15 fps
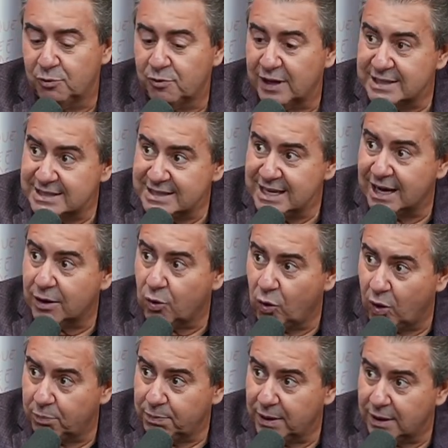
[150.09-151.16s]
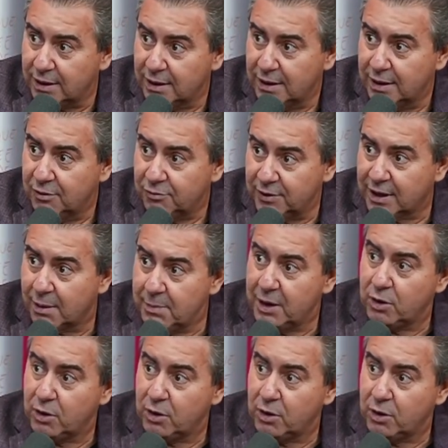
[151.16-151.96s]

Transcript: Eu fazia cópia fica